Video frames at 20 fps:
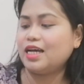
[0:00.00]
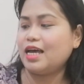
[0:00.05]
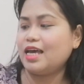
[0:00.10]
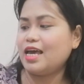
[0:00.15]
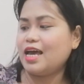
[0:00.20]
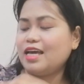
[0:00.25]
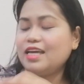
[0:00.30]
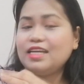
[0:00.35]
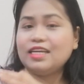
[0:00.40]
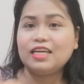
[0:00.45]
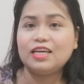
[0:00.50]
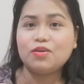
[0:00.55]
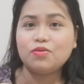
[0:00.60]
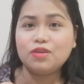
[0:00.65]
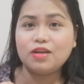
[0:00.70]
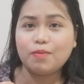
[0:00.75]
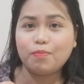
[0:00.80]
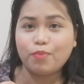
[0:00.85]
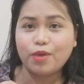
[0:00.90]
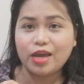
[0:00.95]
Kaya hindi ko
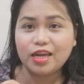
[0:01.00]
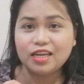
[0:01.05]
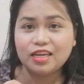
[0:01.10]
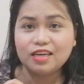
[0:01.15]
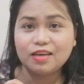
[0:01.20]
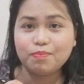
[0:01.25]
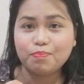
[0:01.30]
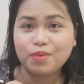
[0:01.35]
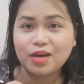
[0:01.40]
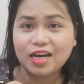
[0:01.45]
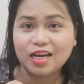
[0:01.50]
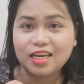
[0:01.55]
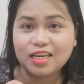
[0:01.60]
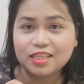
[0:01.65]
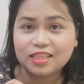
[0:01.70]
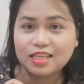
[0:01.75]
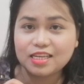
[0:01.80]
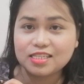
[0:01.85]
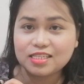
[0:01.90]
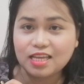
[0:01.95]
na pwedeng
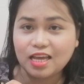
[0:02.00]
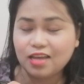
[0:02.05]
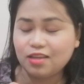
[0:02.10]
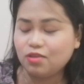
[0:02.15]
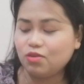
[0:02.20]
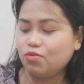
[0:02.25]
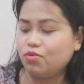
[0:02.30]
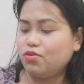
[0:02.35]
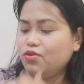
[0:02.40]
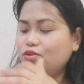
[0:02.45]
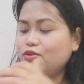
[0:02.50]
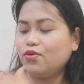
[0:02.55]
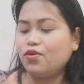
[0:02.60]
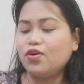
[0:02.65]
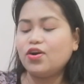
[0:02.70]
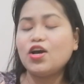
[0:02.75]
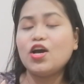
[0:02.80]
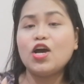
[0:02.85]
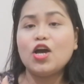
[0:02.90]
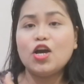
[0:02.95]
ipakita sa inyo
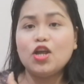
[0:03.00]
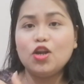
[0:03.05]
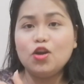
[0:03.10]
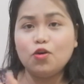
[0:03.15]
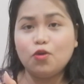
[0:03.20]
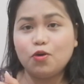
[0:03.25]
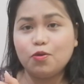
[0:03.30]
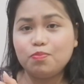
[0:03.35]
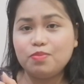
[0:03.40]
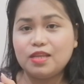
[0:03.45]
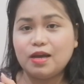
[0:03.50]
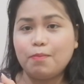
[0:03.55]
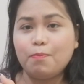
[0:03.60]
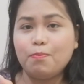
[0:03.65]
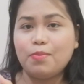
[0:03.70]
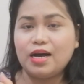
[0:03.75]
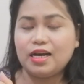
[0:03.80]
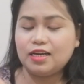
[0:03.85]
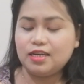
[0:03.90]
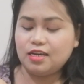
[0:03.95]
yung loob ng
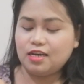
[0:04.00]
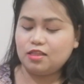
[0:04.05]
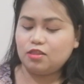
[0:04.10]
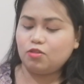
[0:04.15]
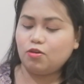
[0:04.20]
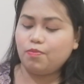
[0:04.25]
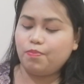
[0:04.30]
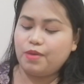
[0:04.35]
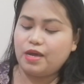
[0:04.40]
bag na to.